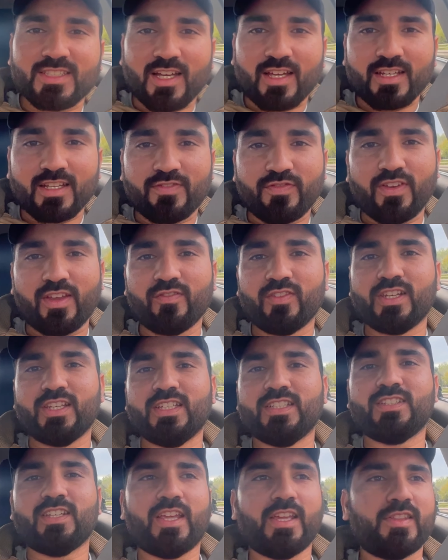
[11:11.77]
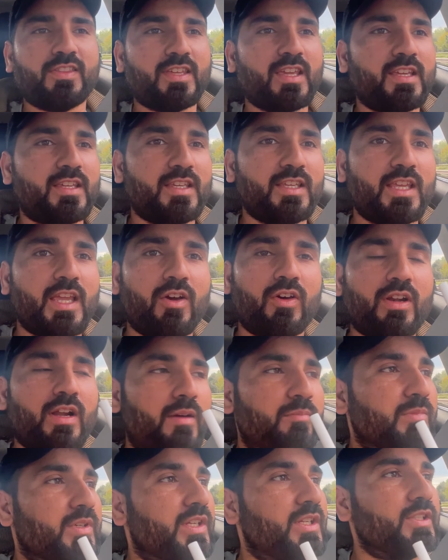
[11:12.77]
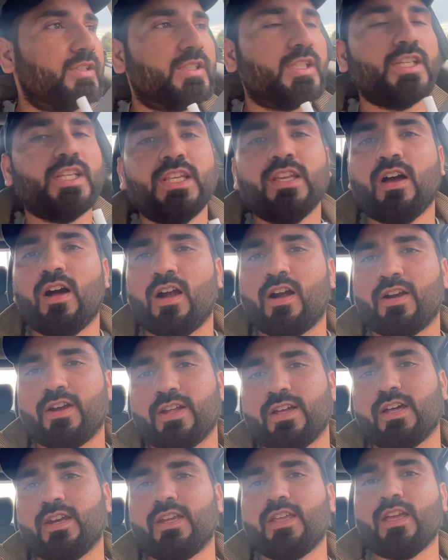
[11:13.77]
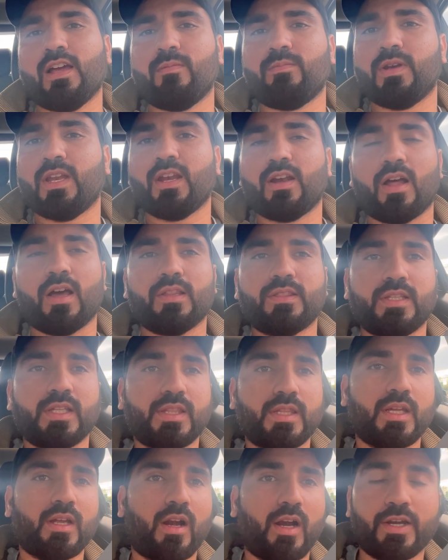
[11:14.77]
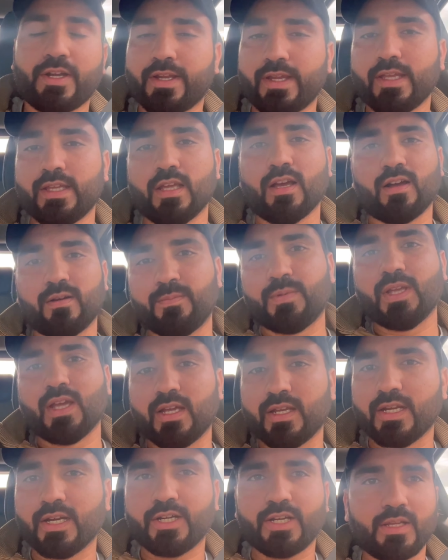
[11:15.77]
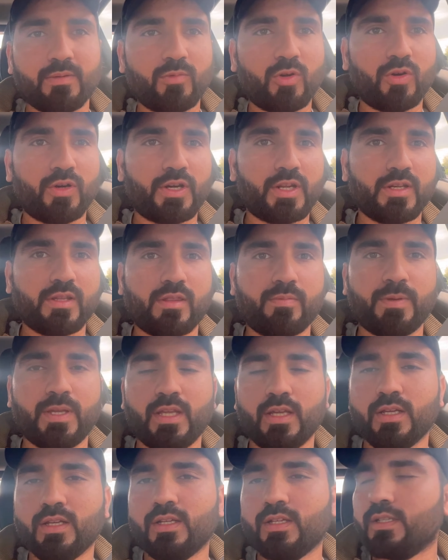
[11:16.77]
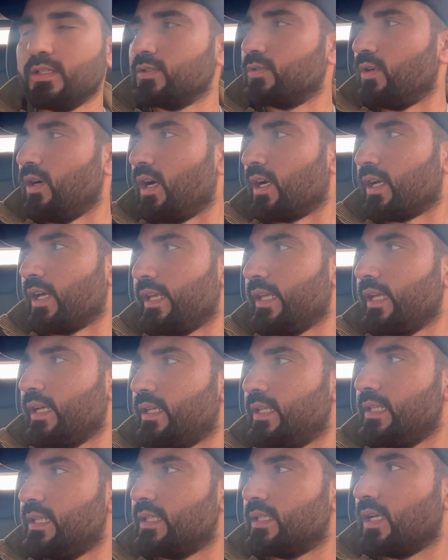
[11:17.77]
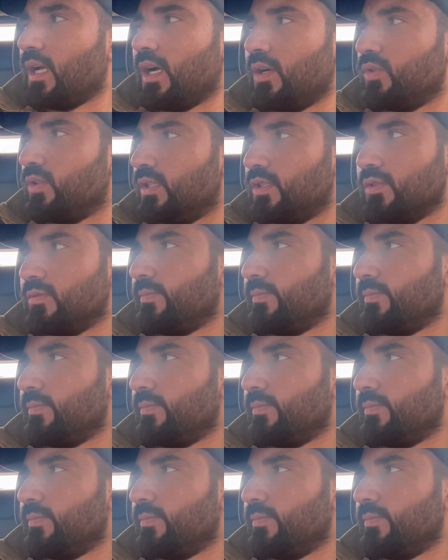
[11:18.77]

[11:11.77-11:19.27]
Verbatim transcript: तारीफें वलीद ने इसकी की हैं और हम कितनी हांड करके अपने रास्ते से हट के यहाँ पे आए हैं टीम होटल्स पे तो अगर ये ठीक ना हुई तो